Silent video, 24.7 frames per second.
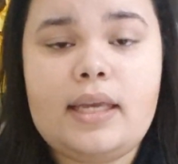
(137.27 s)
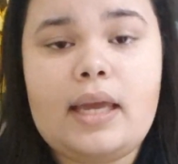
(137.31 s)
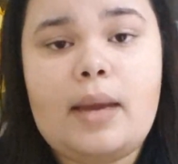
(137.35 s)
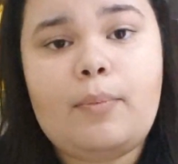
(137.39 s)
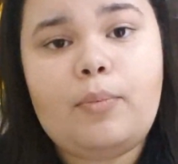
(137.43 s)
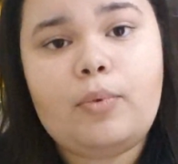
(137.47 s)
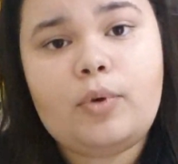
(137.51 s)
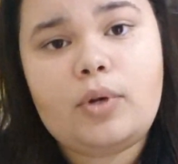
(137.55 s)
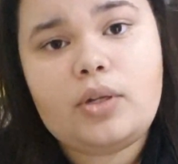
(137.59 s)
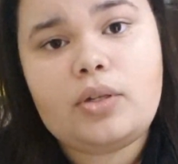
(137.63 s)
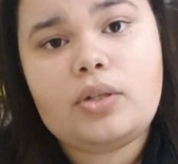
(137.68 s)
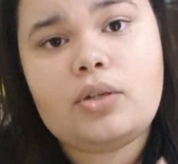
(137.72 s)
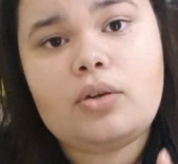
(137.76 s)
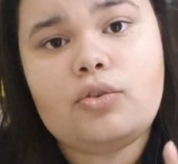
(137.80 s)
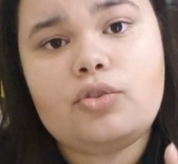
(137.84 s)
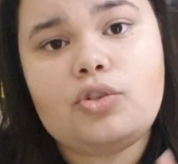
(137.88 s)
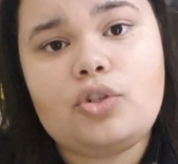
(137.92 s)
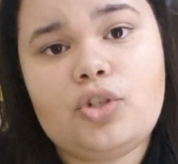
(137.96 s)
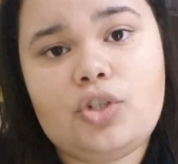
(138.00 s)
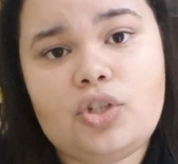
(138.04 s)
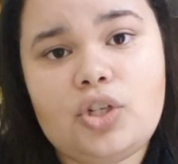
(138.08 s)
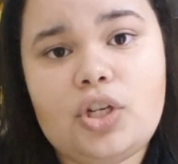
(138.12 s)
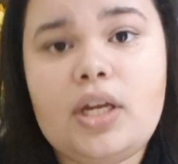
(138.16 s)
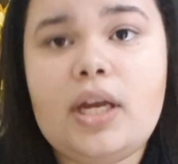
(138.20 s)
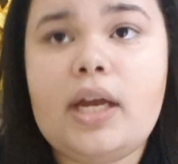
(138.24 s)
E é por isso que
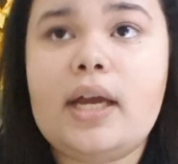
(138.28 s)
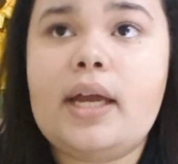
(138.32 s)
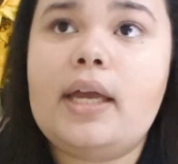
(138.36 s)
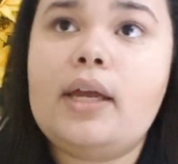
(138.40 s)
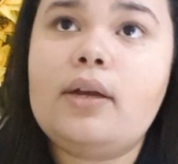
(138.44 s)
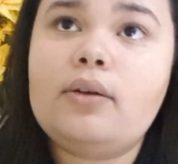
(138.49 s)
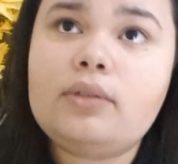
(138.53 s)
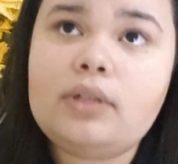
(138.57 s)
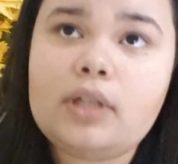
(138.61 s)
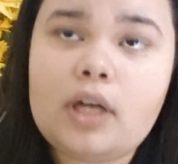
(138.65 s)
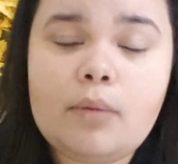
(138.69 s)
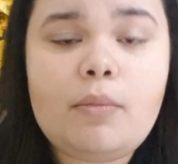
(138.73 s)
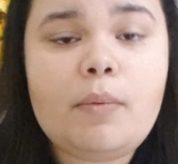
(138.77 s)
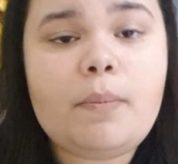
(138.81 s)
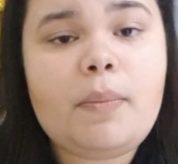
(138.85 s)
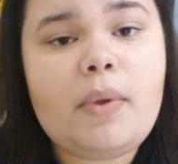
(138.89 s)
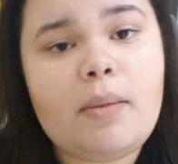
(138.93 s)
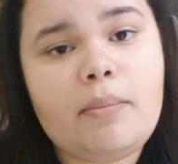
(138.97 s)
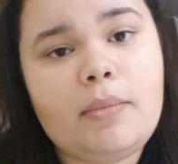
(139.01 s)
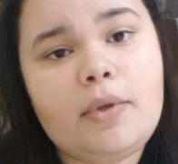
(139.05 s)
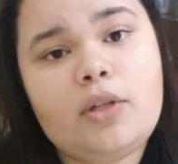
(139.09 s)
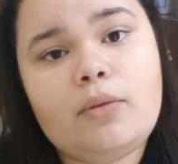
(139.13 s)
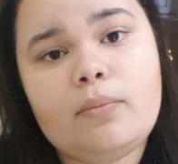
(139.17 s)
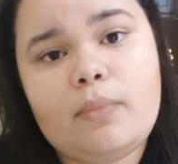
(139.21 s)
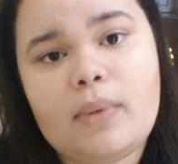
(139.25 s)
hoje em dia eu não me
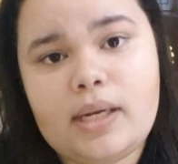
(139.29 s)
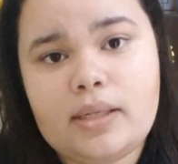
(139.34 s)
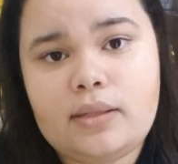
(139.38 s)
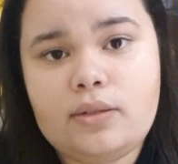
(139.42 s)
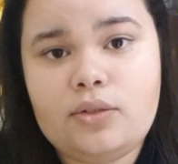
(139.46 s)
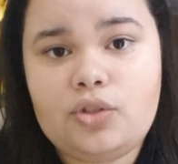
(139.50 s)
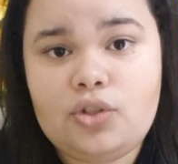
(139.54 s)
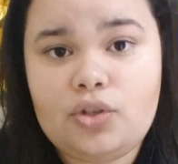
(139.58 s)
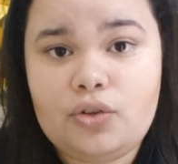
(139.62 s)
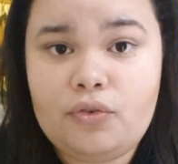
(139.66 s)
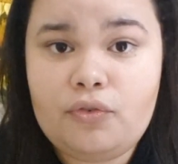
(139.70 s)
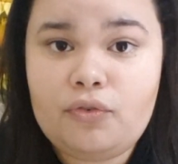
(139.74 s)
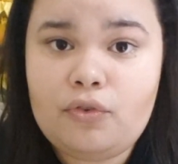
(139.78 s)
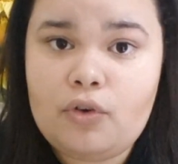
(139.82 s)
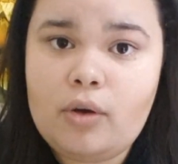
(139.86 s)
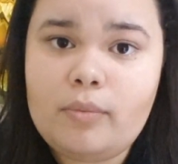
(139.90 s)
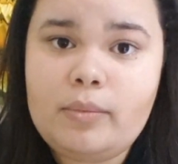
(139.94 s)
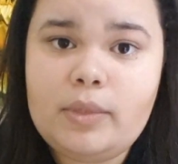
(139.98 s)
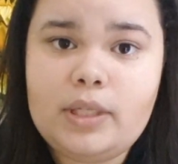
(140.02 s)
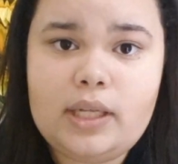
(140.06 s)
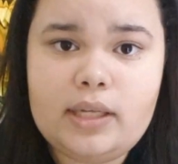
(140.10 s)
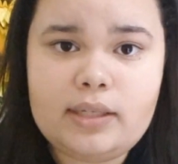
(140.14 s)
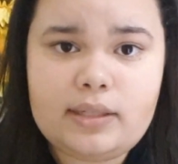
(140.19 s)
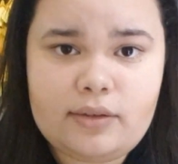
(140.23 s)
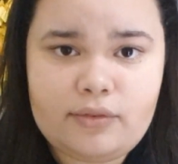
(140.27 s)
permito mais sentir
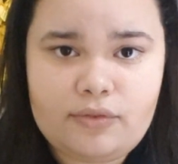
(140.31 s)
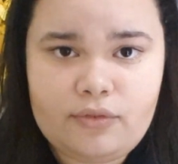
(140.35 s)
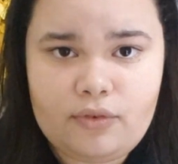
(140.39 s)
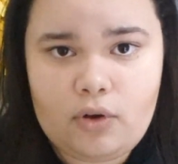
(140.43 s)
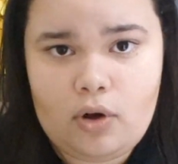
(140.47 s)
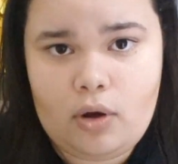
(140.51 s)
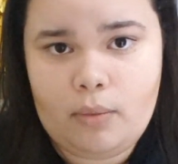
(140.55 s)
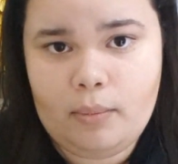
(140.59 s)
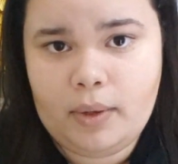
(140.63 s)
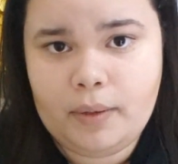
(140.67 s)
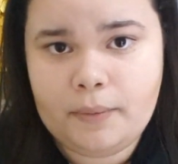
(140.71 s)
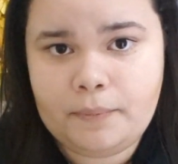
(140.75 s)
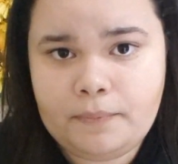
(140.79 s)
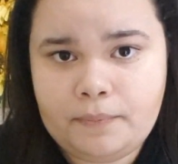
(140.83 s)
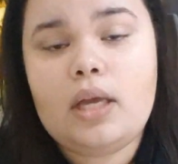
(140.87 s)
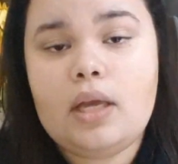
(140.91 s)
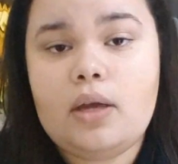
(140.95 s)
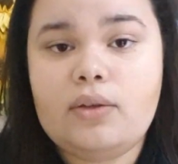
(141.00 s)
fome dessa forma.